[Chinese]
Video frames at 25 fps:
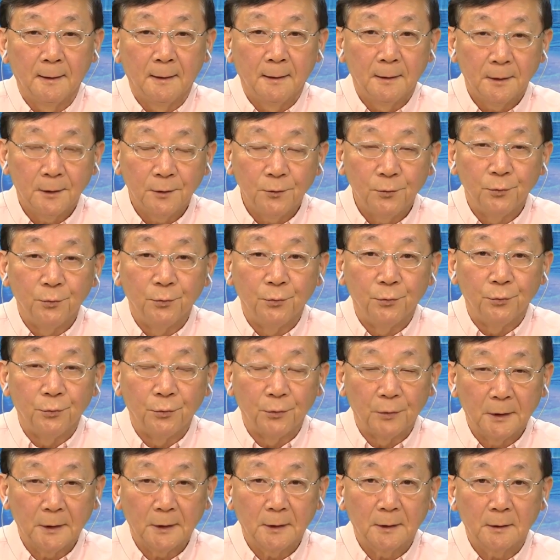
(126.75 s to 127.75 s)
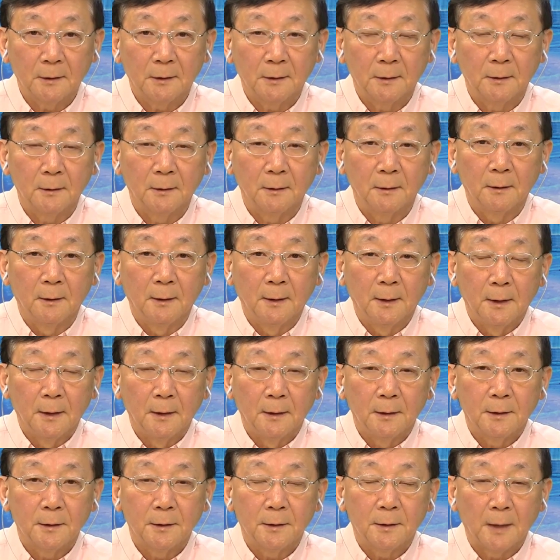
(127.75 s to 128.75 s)
这女的
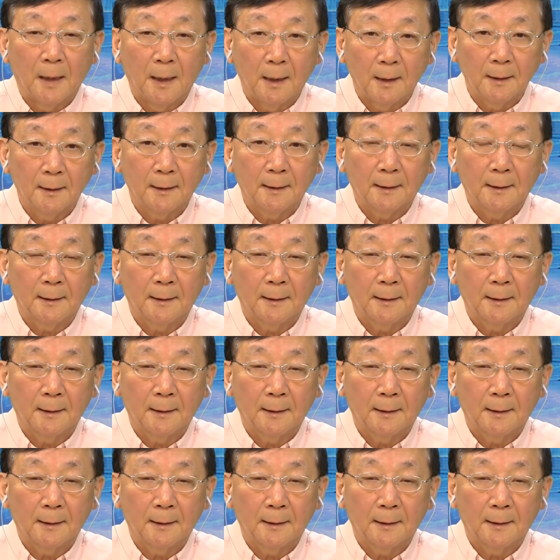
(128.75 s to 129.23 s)
想